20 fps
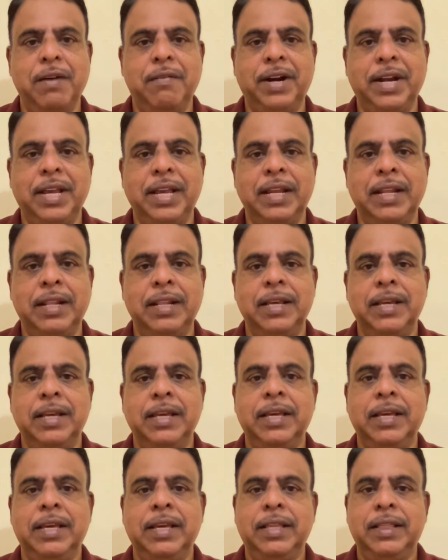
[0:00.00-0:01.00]
வழியில்
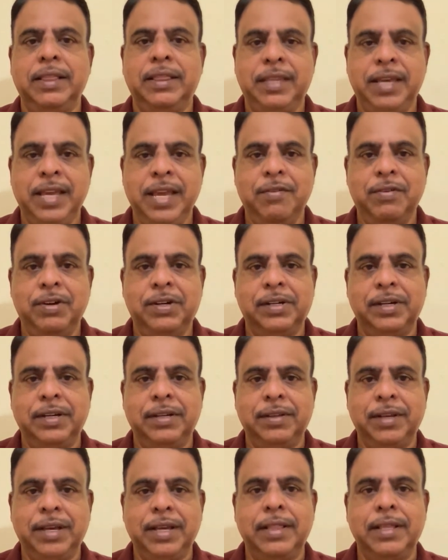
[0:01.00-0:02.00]
தீயவற்றை
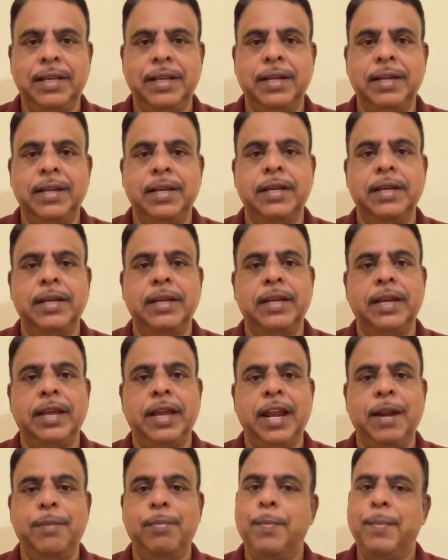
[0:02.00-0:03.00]
செய்து
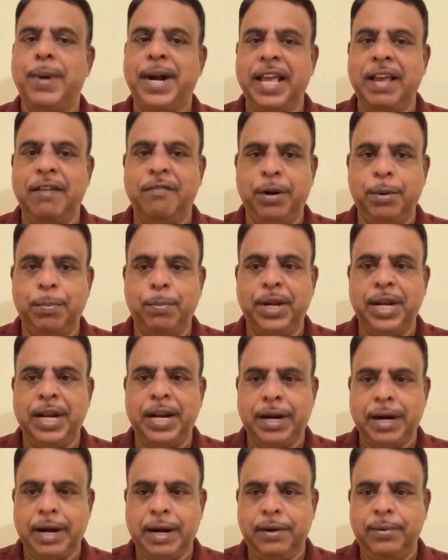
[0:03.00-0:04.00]
இன்பமடைய
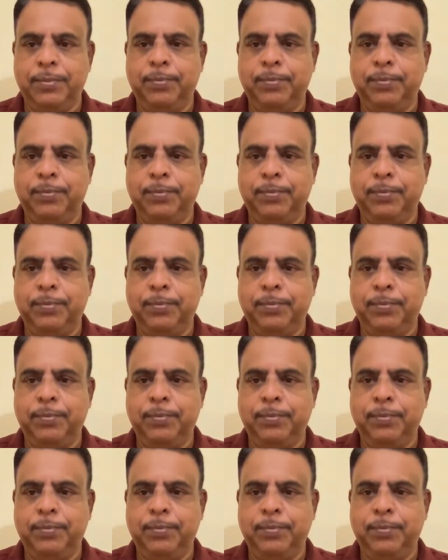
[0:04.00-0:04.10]
விரும்புகின்றான்